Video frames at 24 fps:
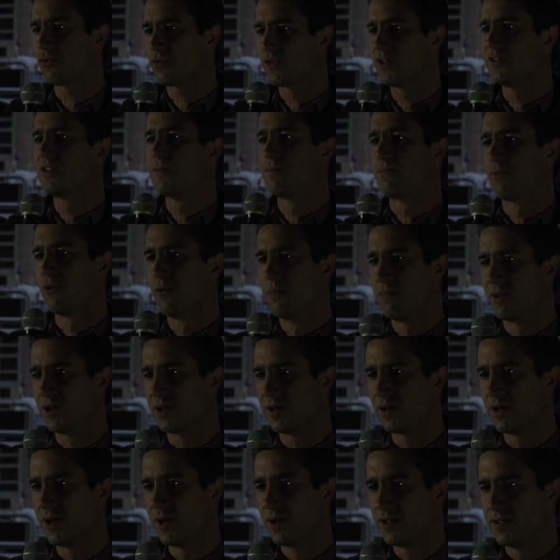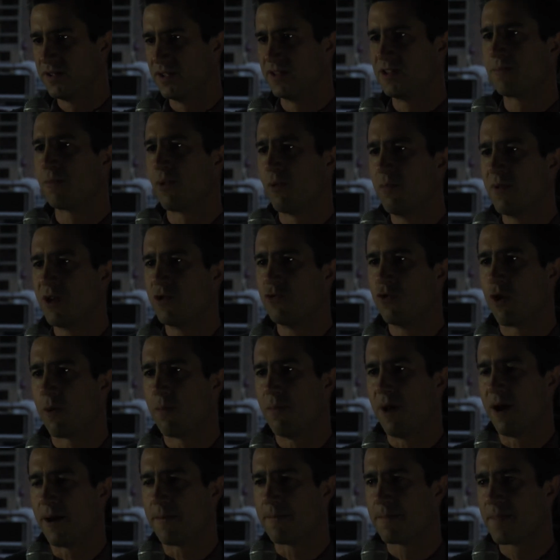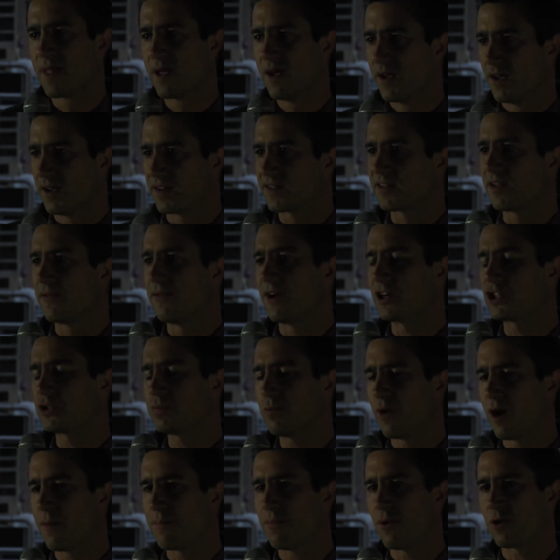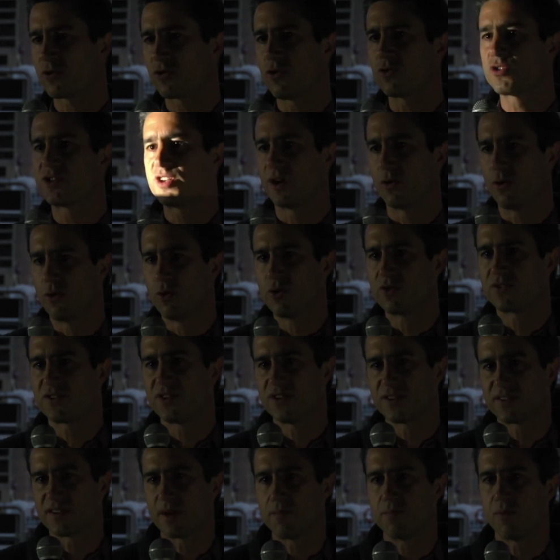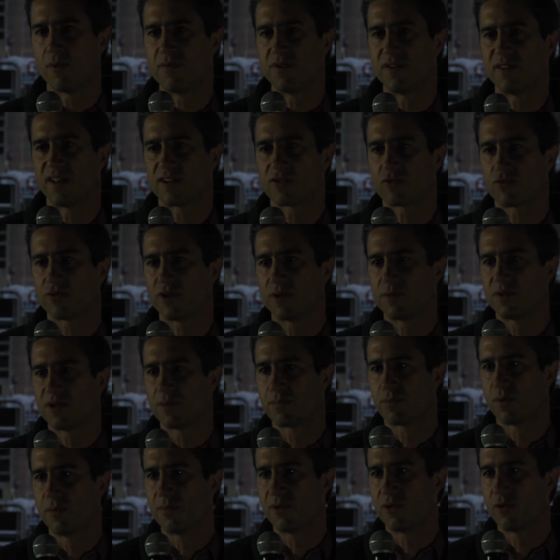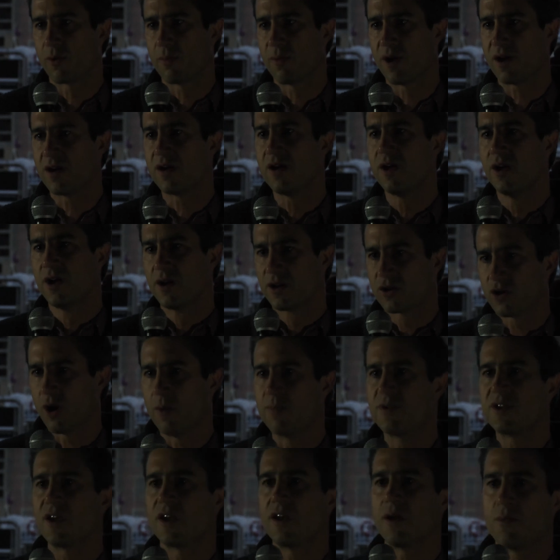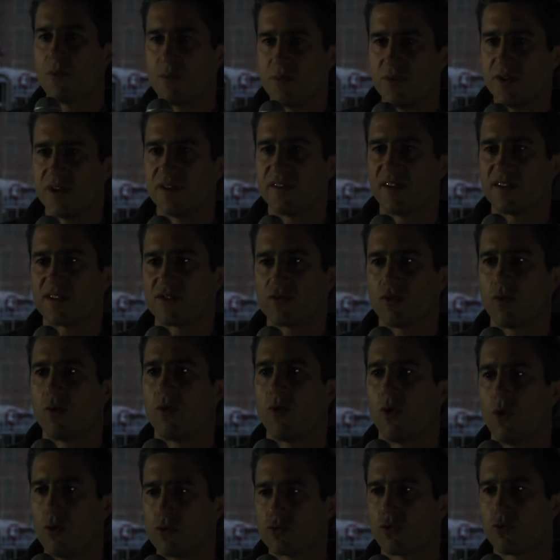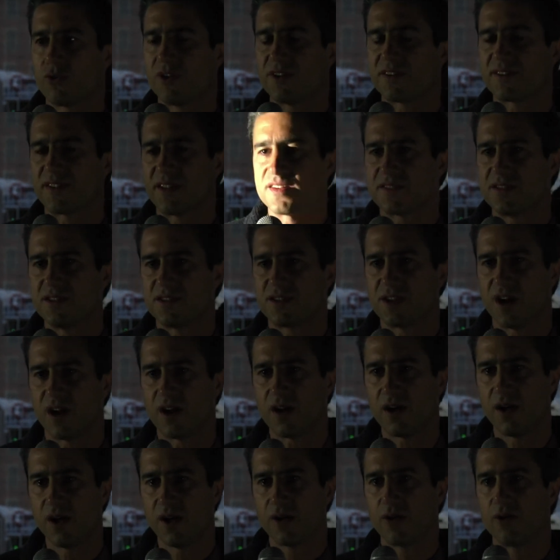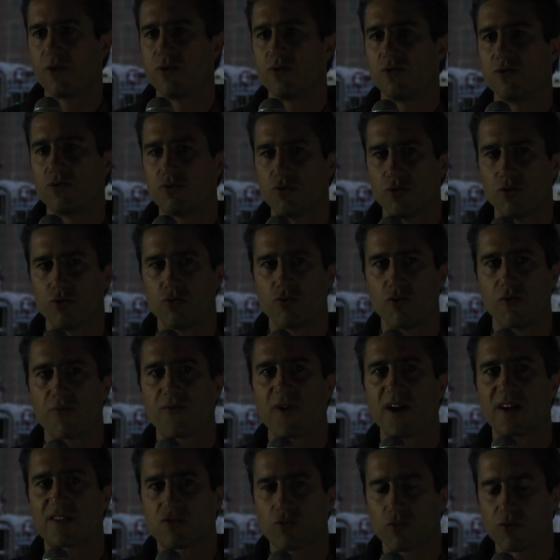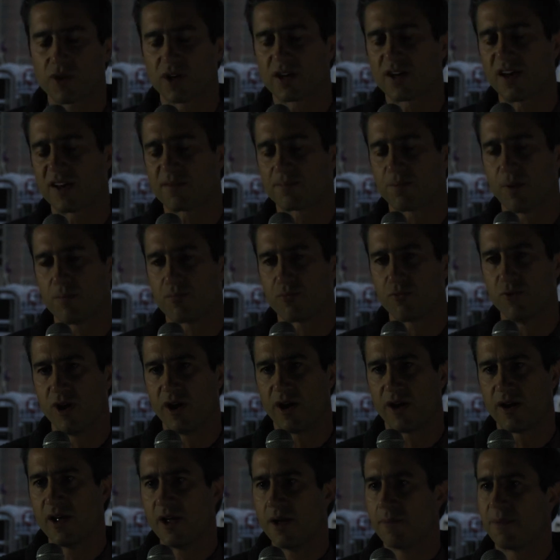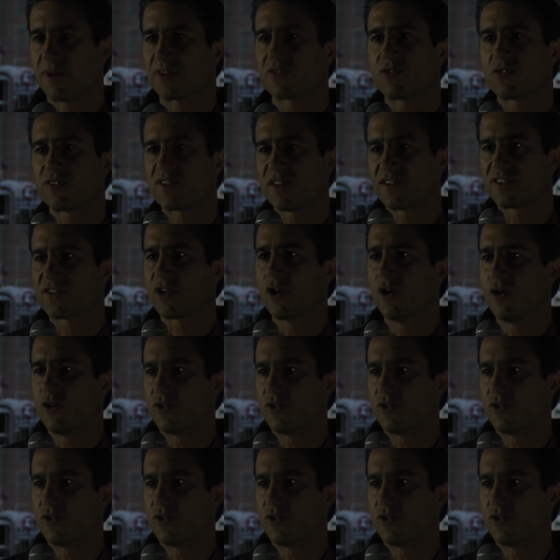des diplômés, des diplômés urbains. Et c'est vachement important qu'il y ait aussi cette mobilisation des diplômés urbains, comme il y a les mobilisations autour des syndicats euh, de, fractions des classes populaires. Parce que c'est seul,